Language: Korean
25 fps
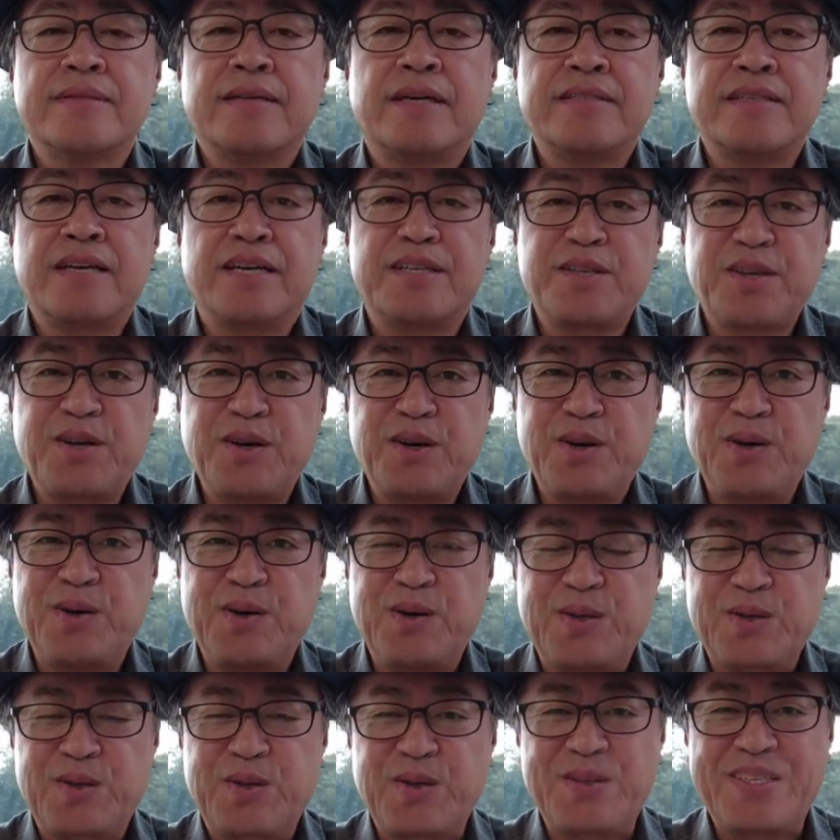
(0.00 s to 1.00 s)

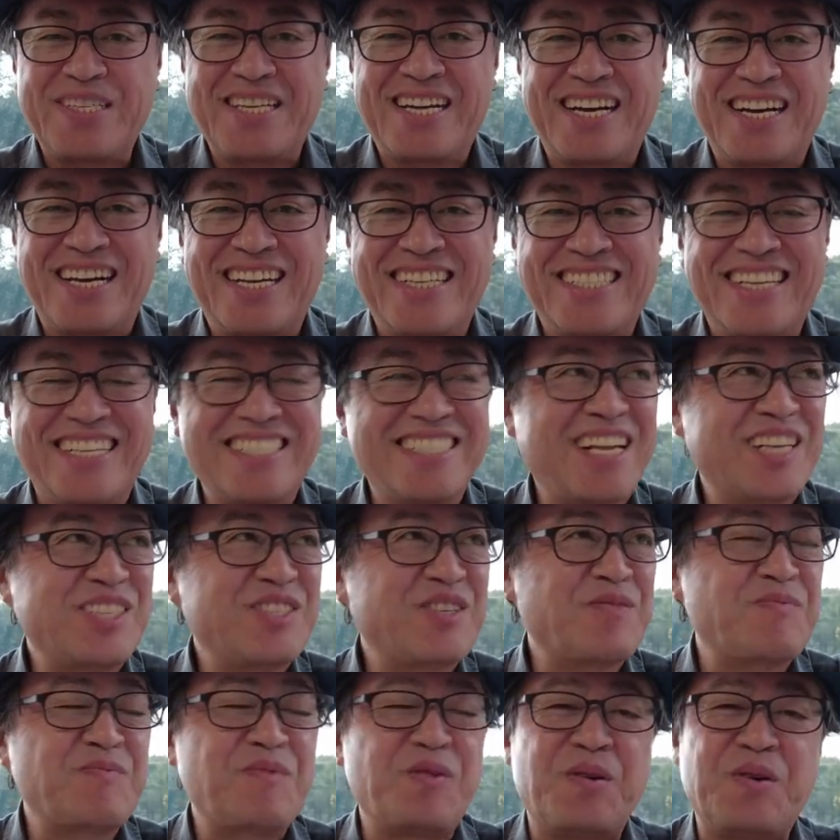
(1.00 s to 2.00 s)
안녕하세요. 조지아
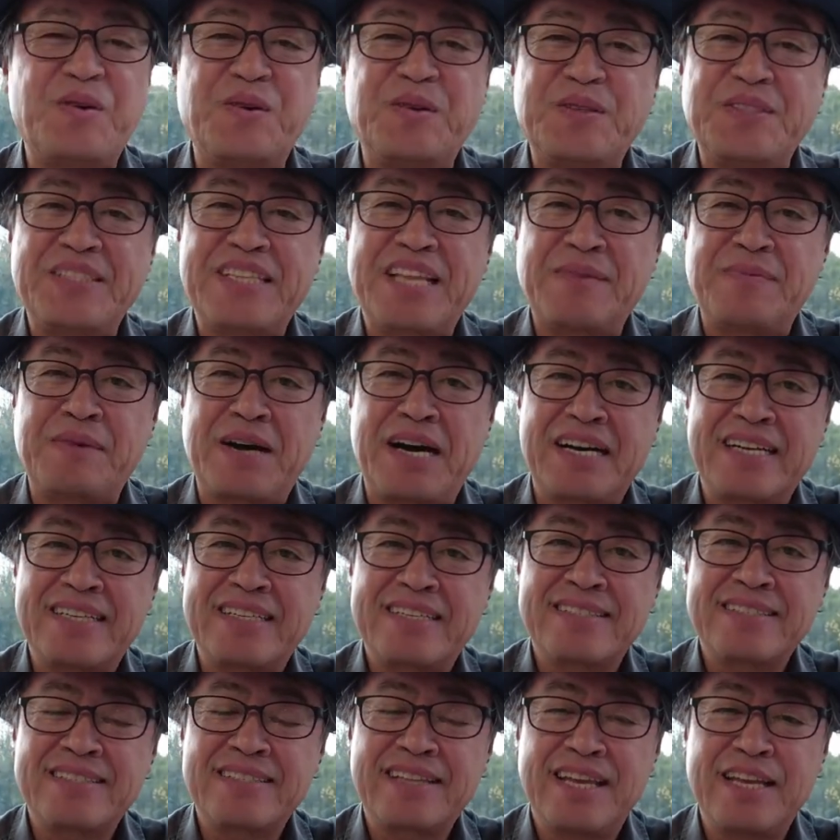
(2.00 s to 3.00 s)
생생정보
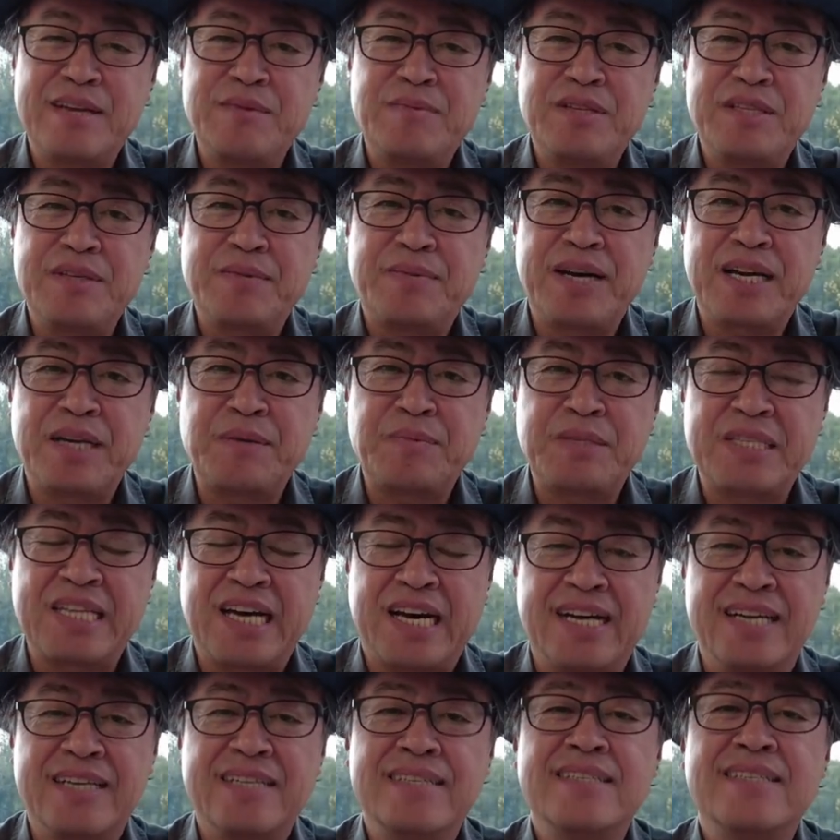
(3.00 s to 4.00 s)
대박, 데이비드
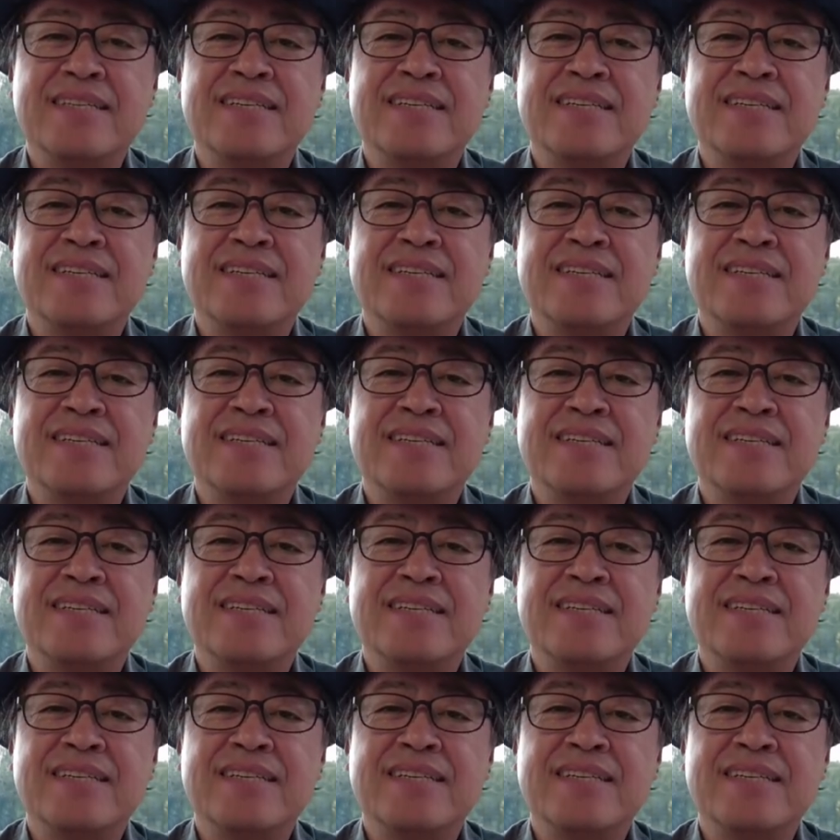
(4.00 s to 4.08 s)
박입니다.